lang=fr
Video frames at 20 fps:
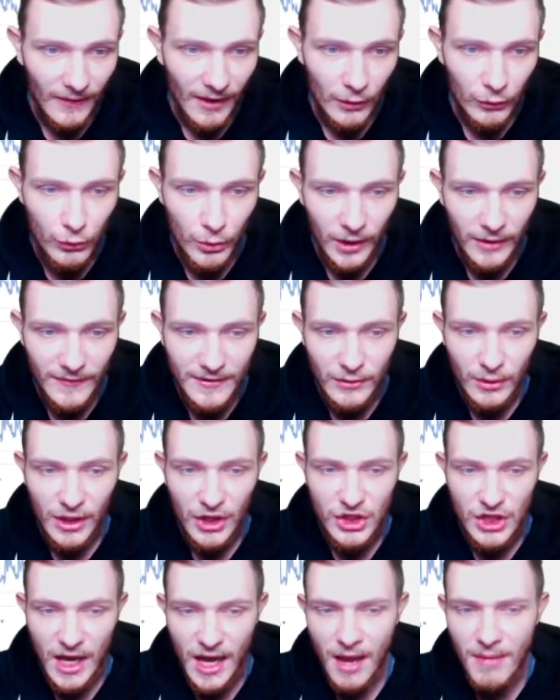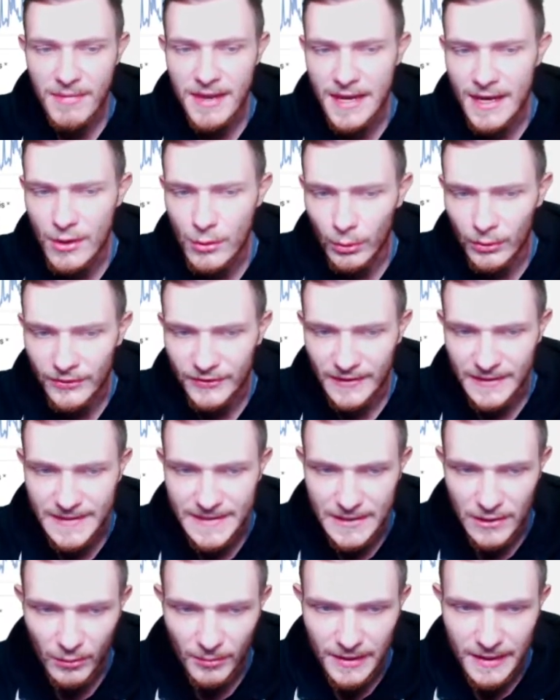durée de visionnage 1
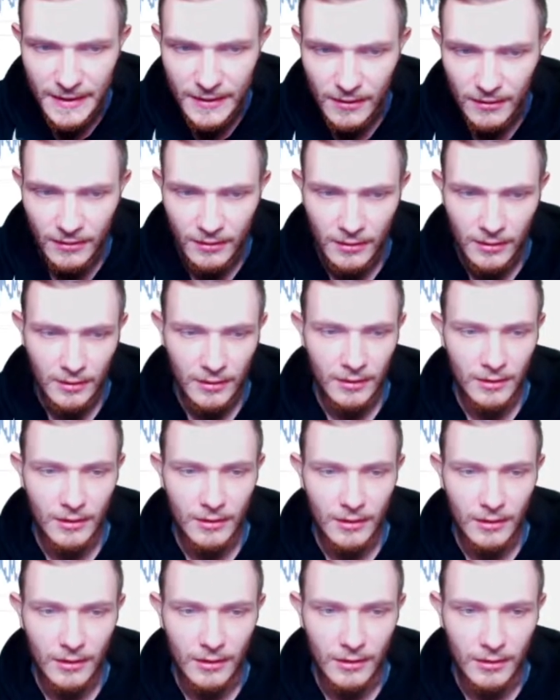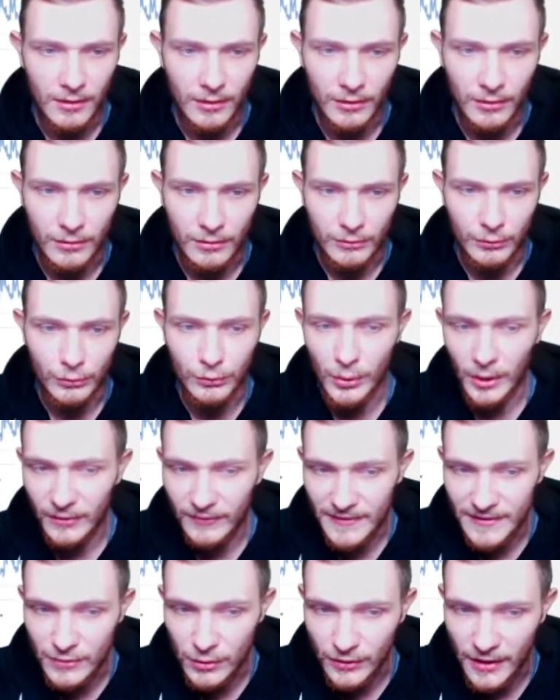700 000 euh, de durée de
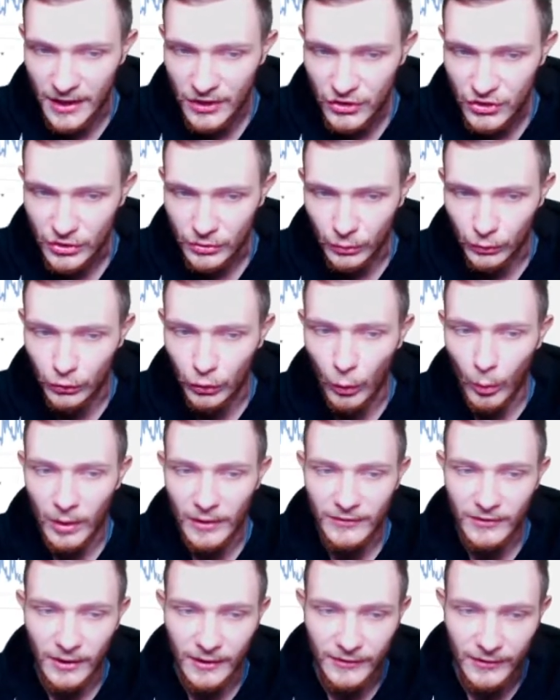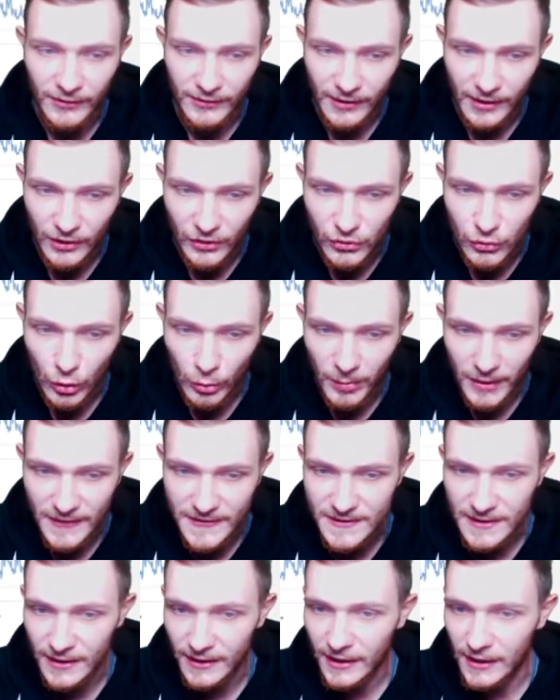visionnage. Donc 3 ans et 150 jours
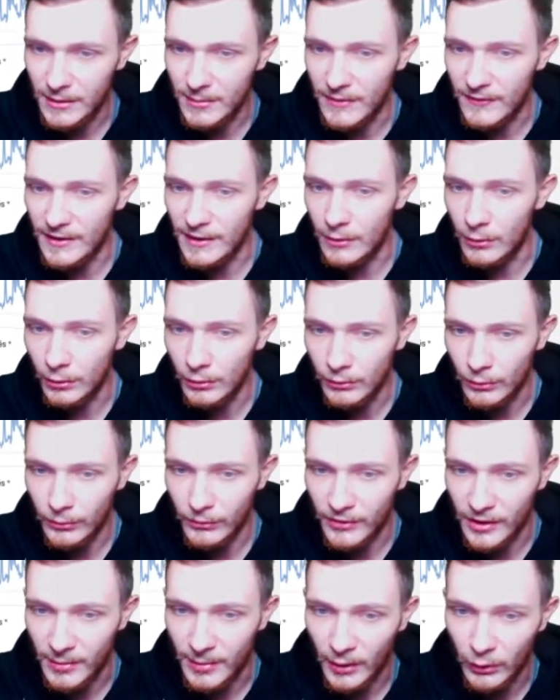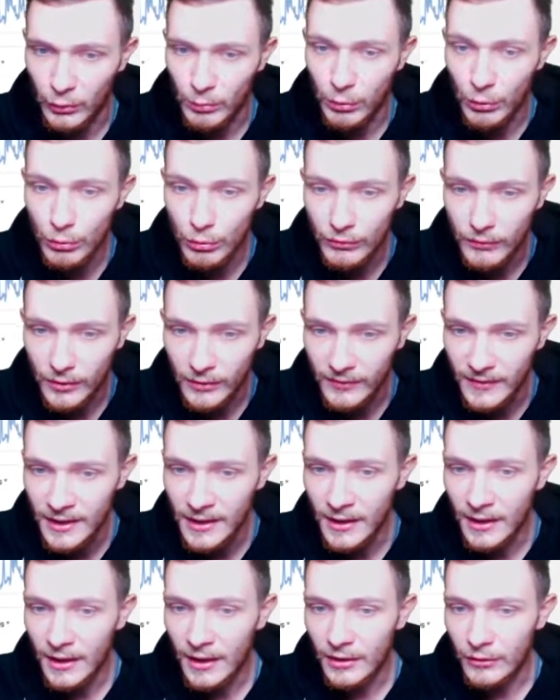passés à regarder mes vidéos, donc vous avez perdu beaucoup de votre vie.
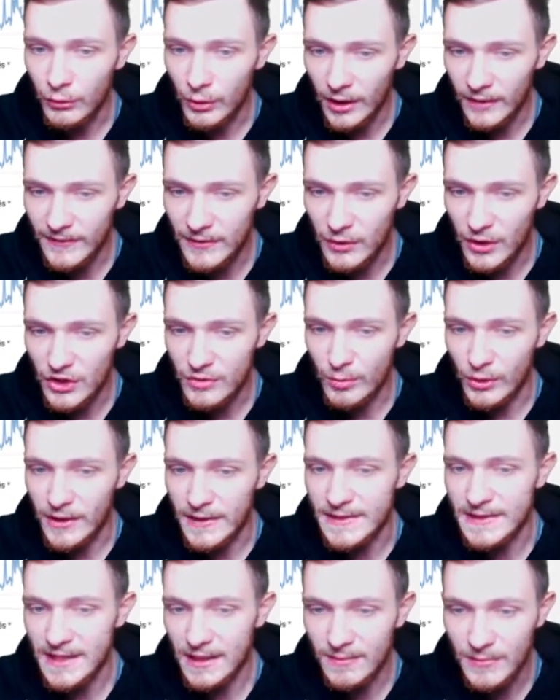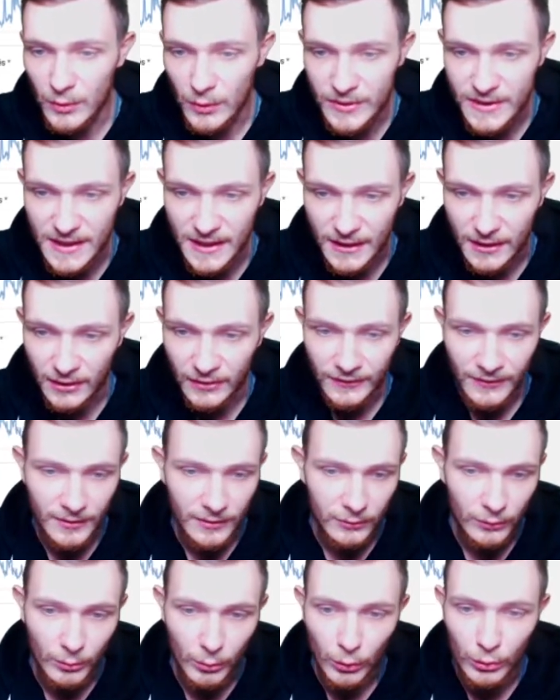Durée de visionnage moyen 5 minutes 50,
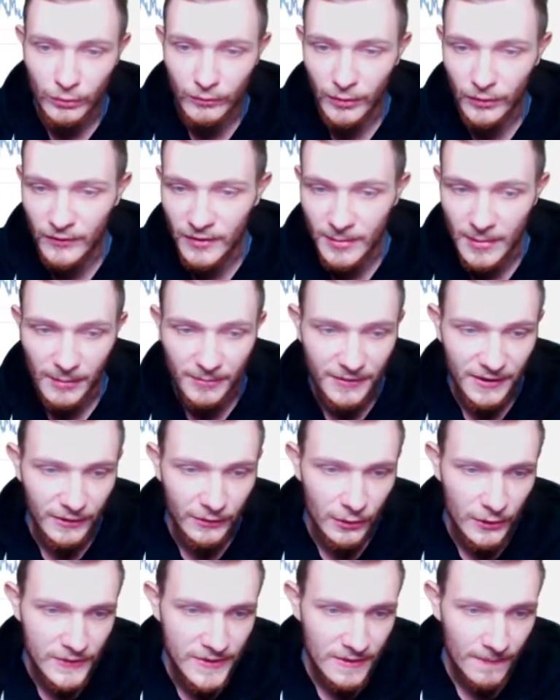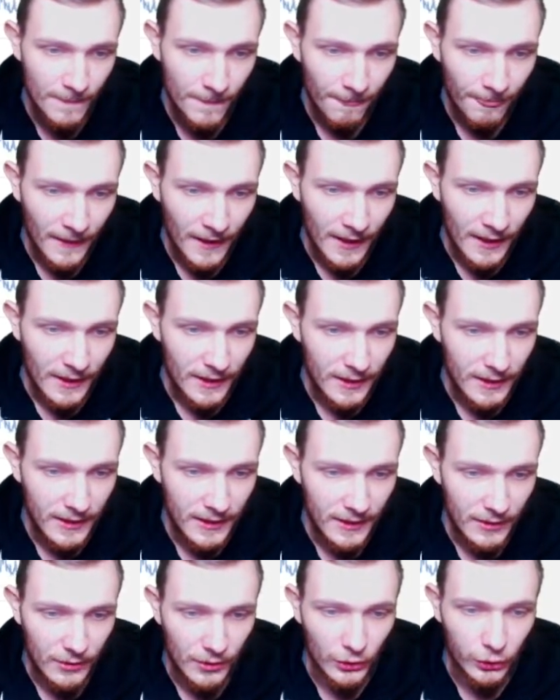donc beaucoup de votre vie, ma petite dose.
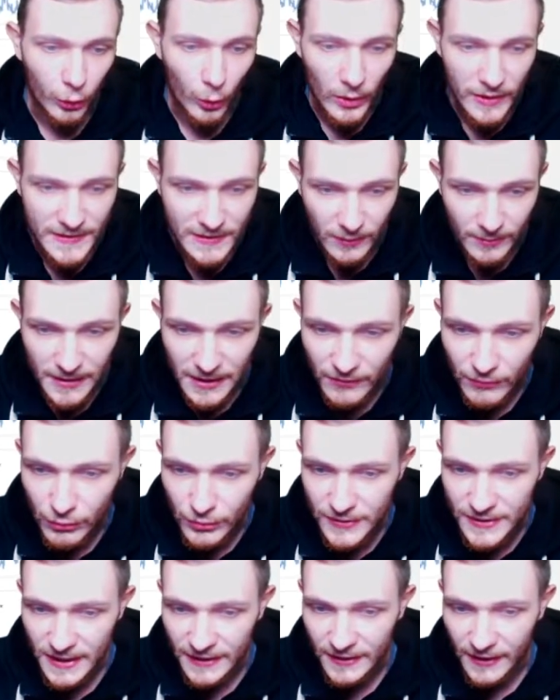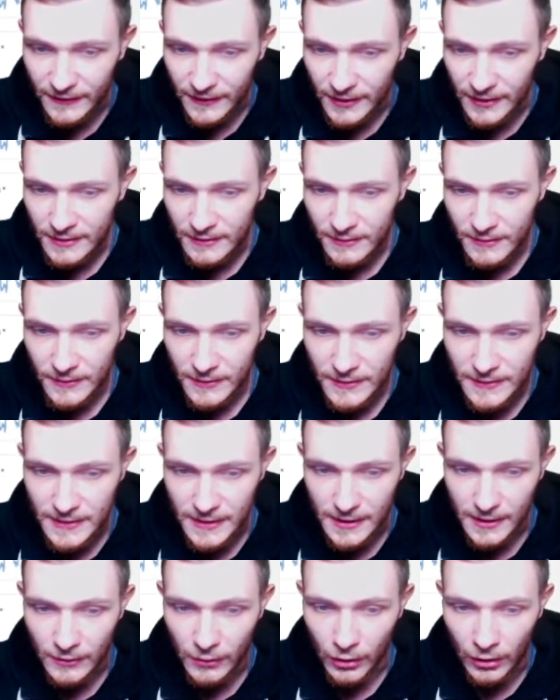Et 300 euh, 000 vues cette année, ce
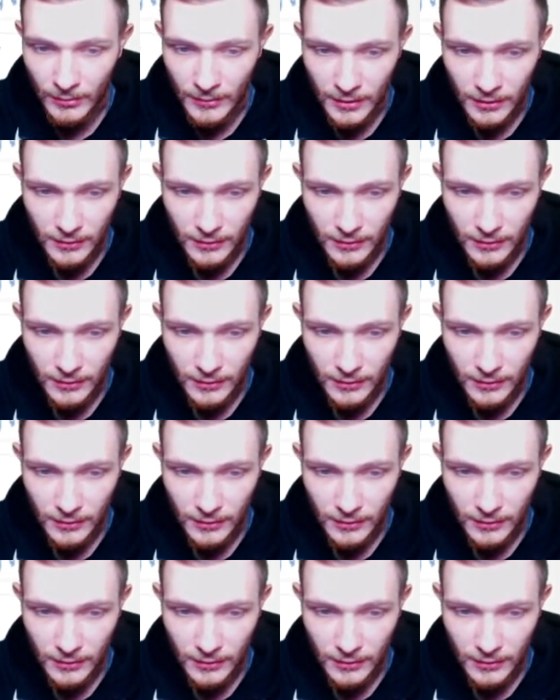qui est énorme.